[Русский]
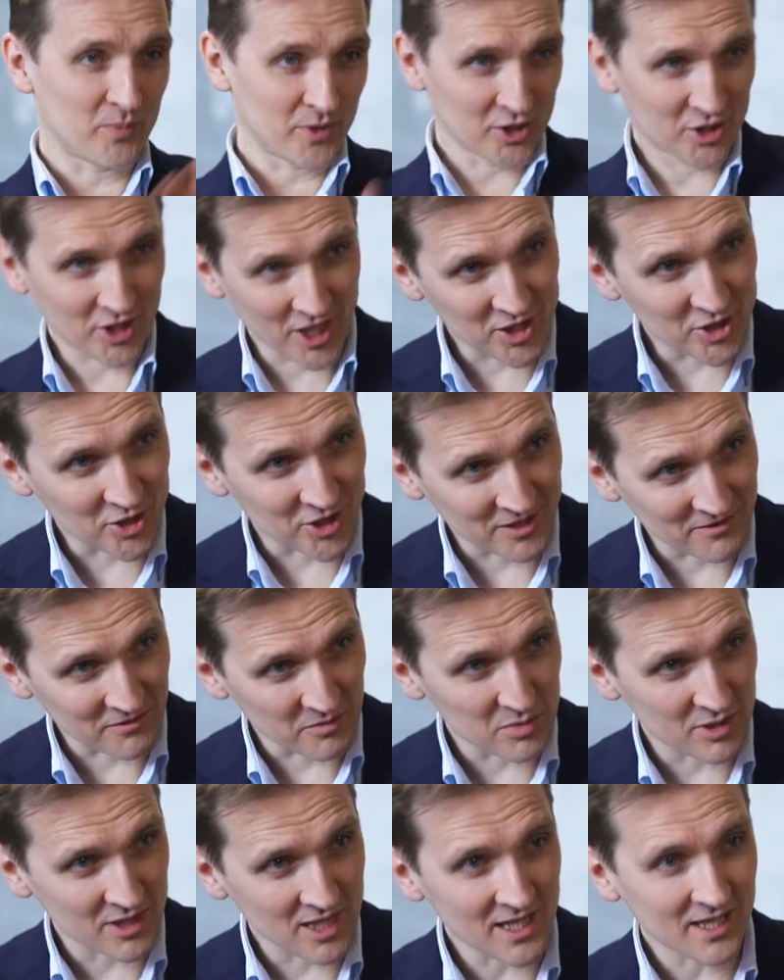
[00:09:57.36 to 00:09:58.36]
пришедших на
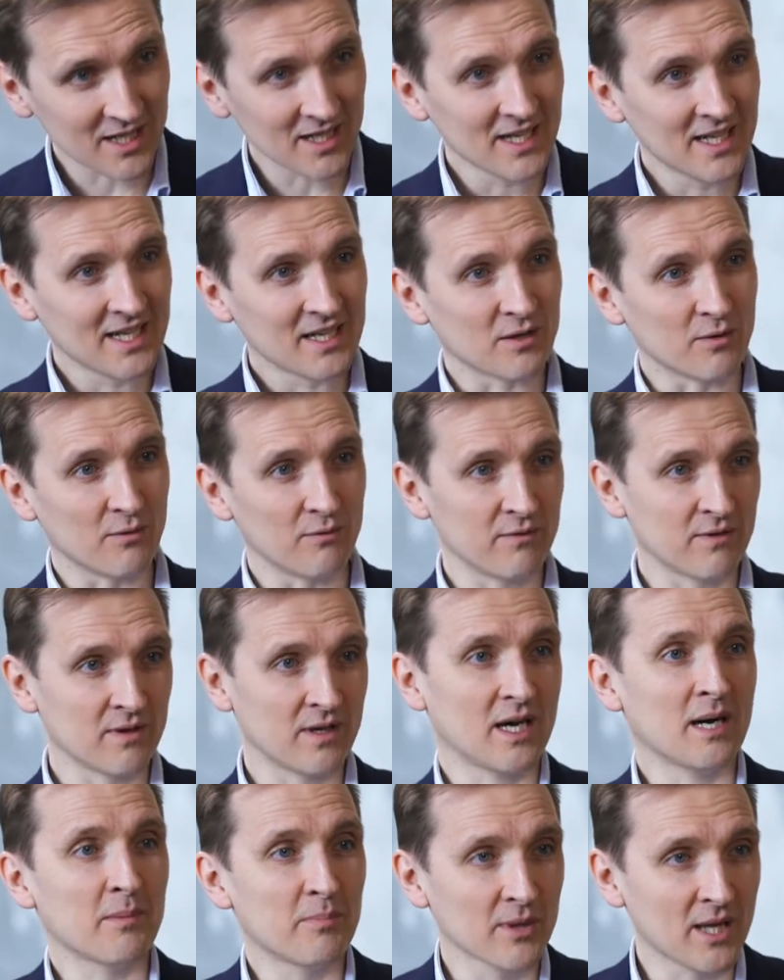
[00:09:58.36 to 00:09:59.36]
вебинар
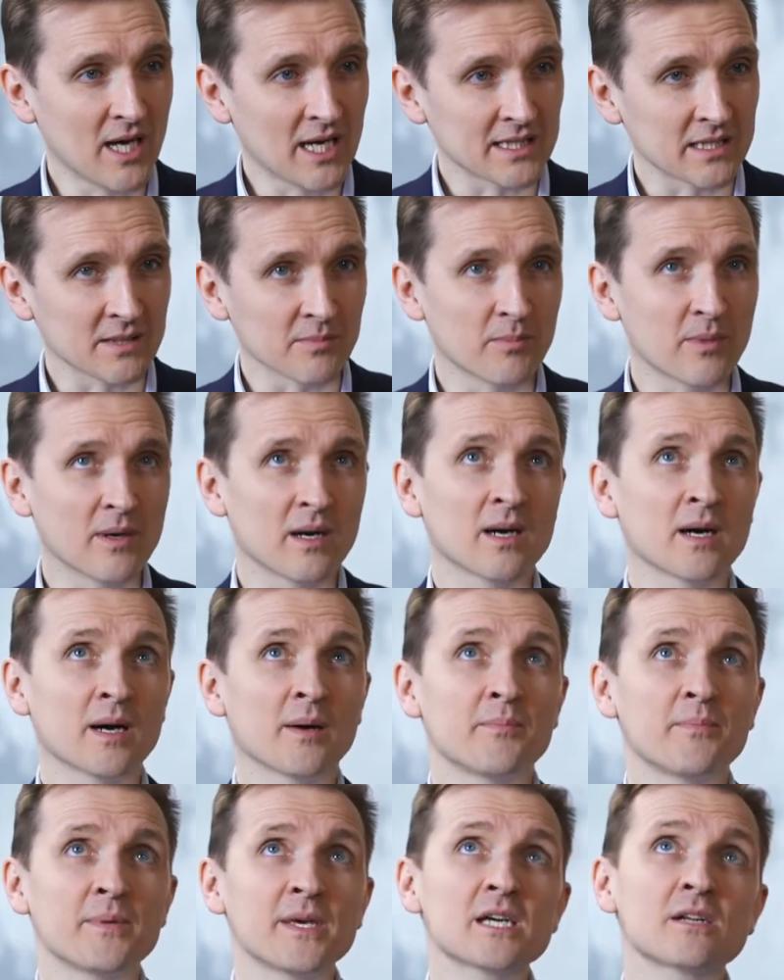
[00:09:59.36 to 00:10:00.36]
в оплаты.
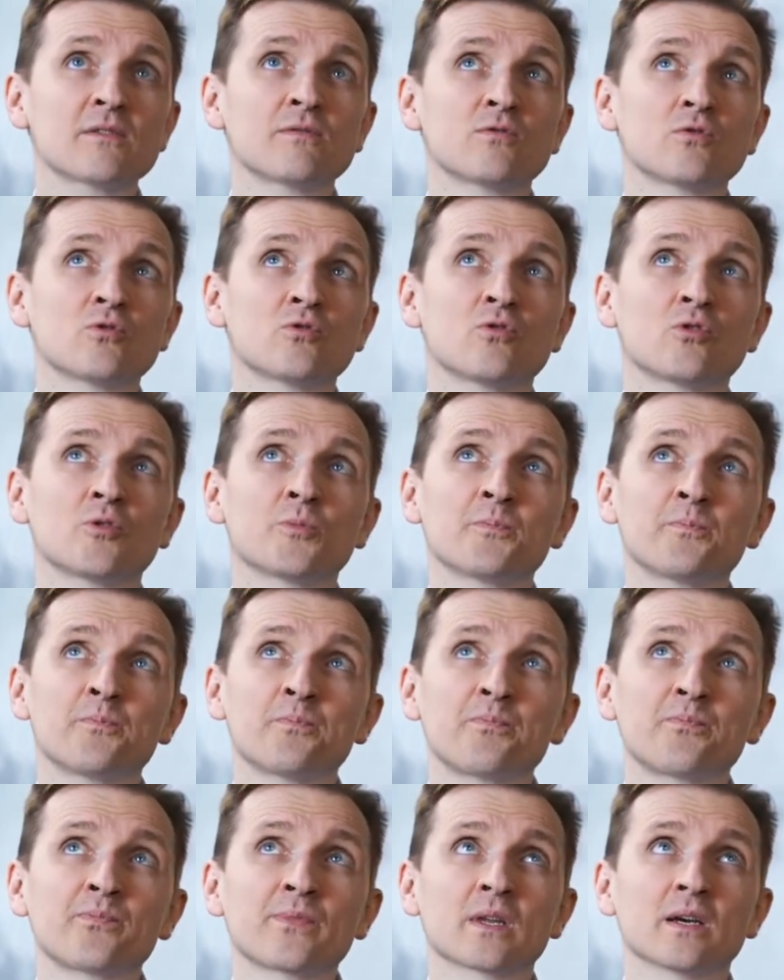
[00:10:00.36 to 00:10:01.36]
А, первую,
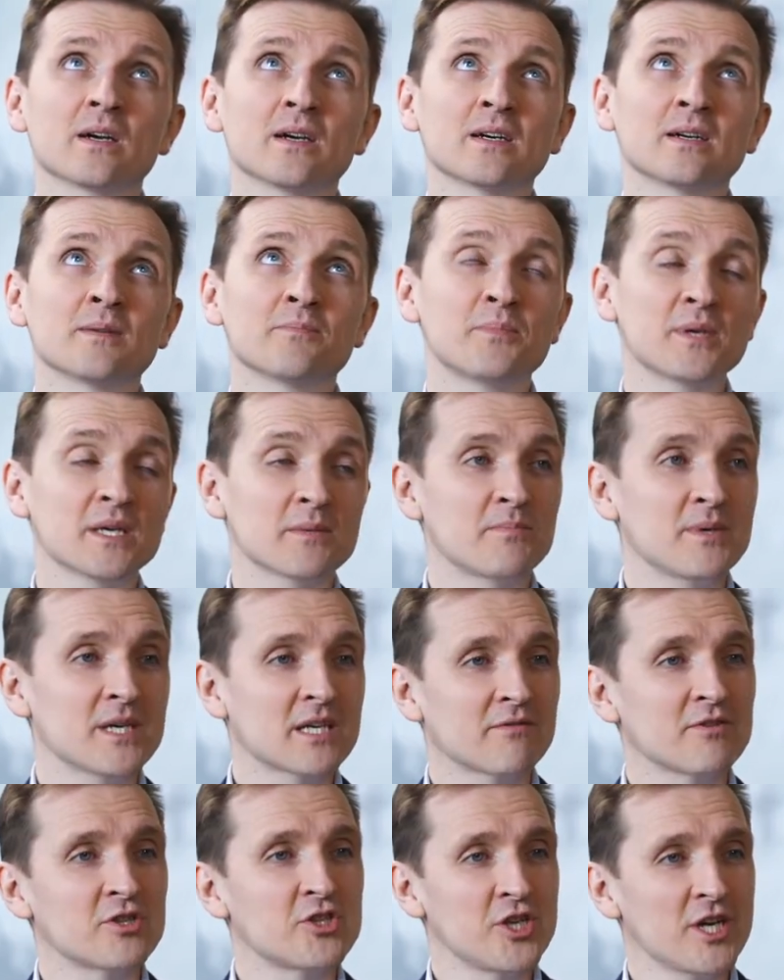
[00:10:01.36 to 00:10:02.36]
а,
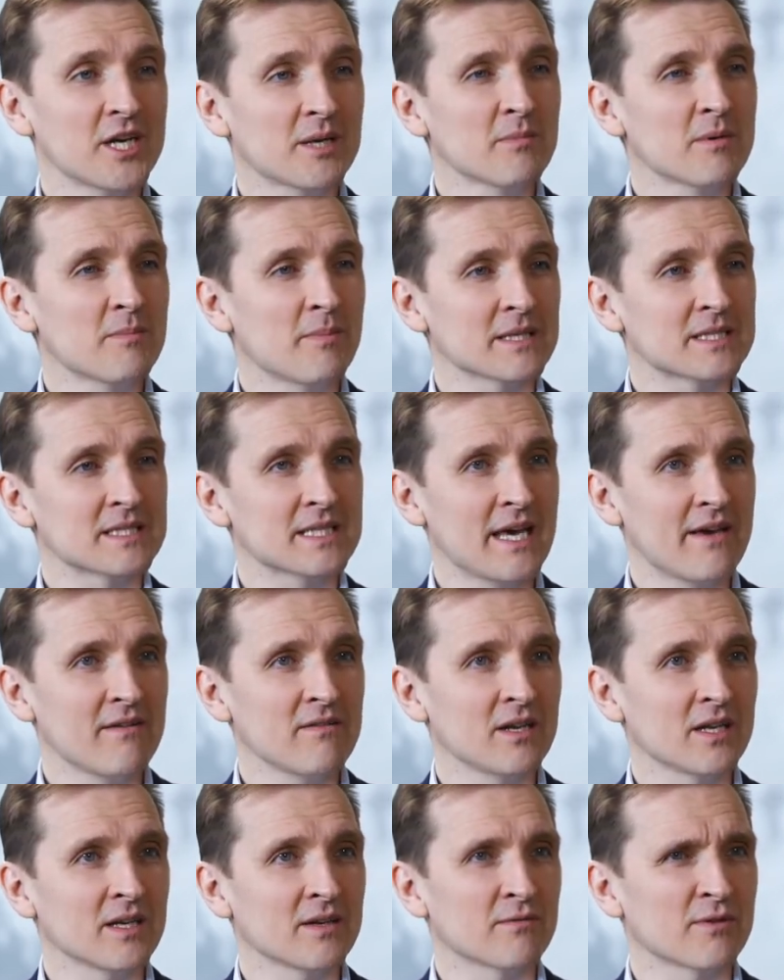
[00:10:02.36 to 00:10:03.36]
первый чек мы
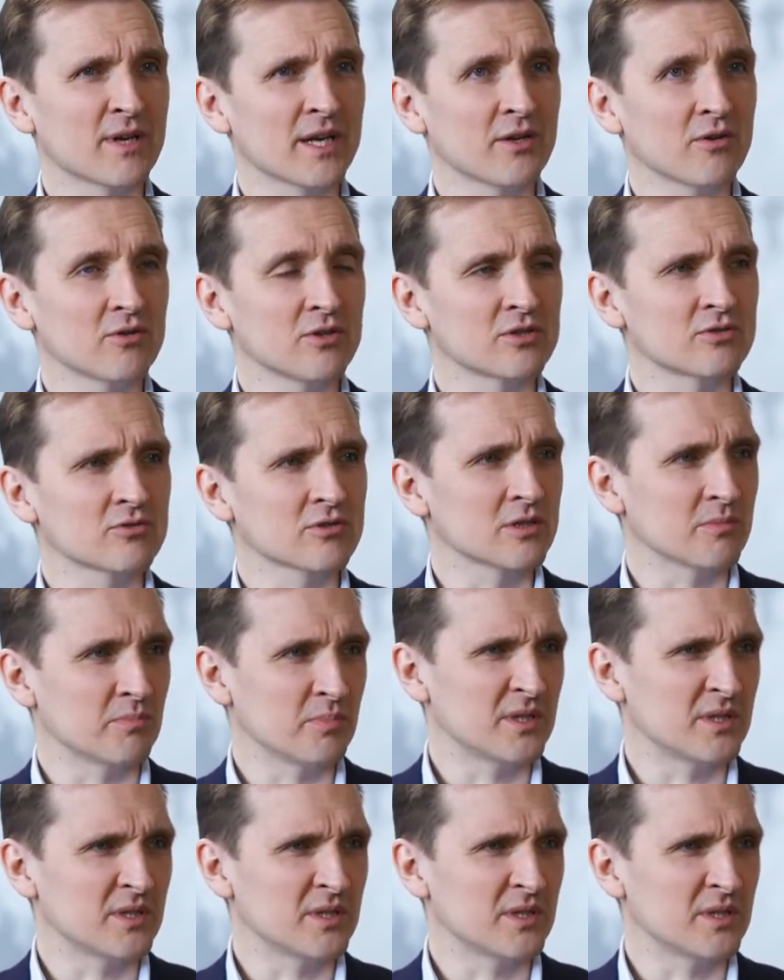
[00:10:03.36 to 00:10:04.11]
поставили в районе что-то